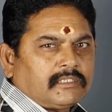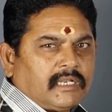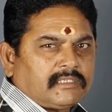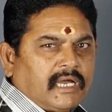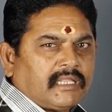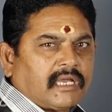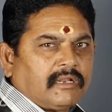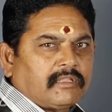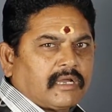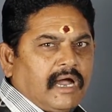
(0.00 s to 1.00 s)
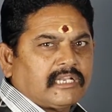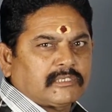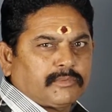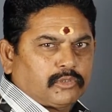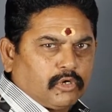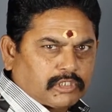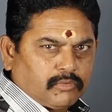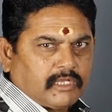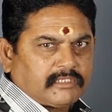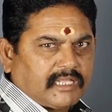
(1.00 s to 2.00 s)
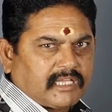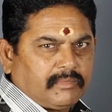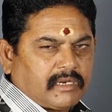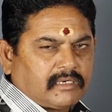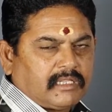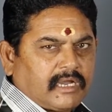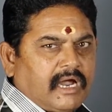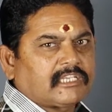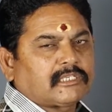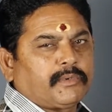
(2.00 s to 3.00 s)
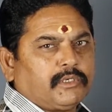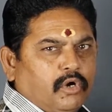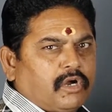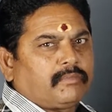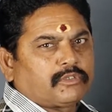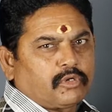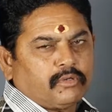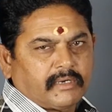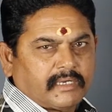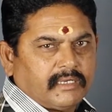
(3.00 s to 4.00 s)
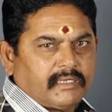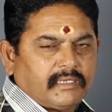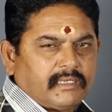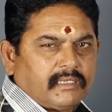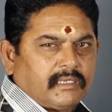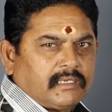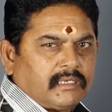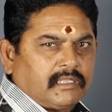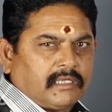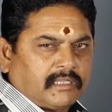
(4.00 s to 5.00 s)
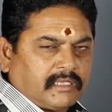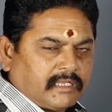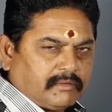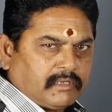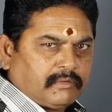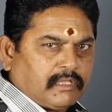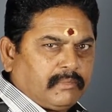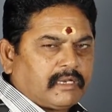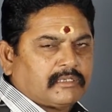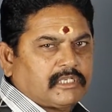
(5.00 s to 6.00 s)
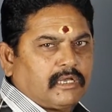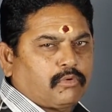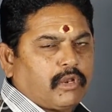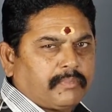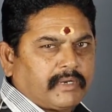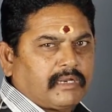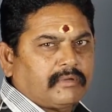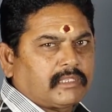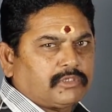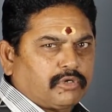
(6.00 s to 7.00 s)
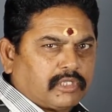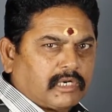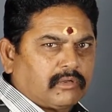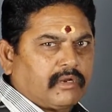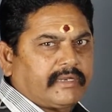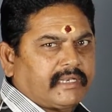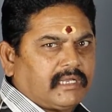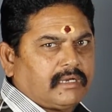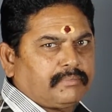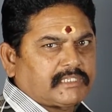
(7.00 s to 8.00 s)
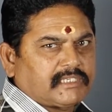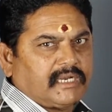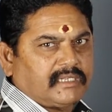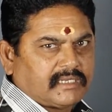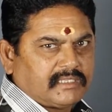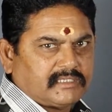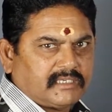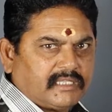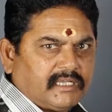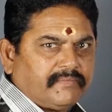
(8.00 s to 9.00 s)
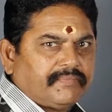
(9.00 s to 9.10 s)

சில ஜாதகங்கள் வந்து காலசர்ப்ப தோஷம் உள்ள ஜாதகமாக இருக்கும் அதை காலசர்ப்ப யோகம்னு சொல்லுவாங்க இது இந்த இருவேறு விதமான சில குலப்படிகள் வந்து ஜோதிடர்களுக்குள்ளே நிறைய பிரச்சனைகள் இருக்க தான் செய்யுது